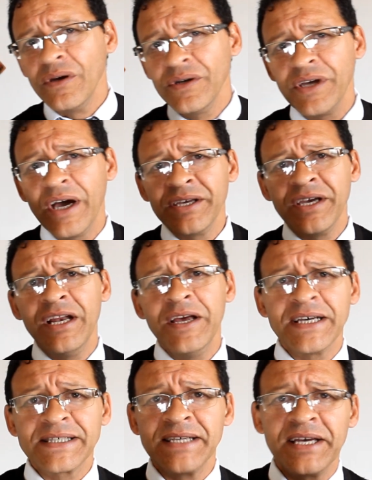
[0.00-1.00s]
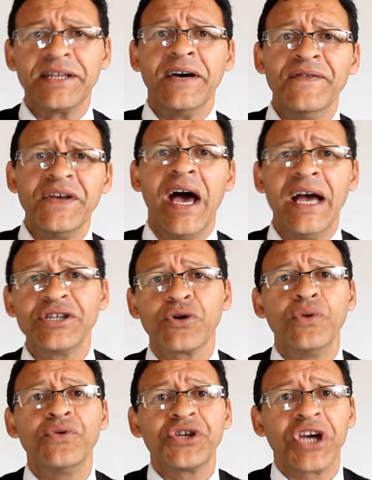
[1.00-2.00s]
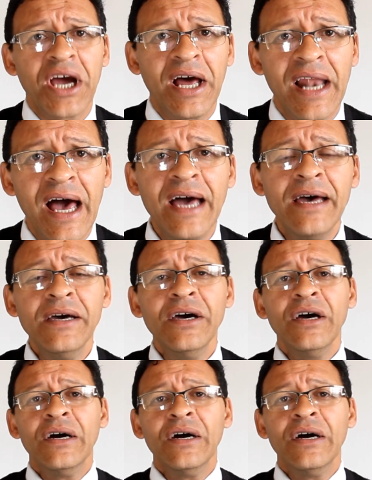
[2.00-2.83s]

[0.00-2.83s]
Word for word: e aí ele aceita a viagem, quando chega lá,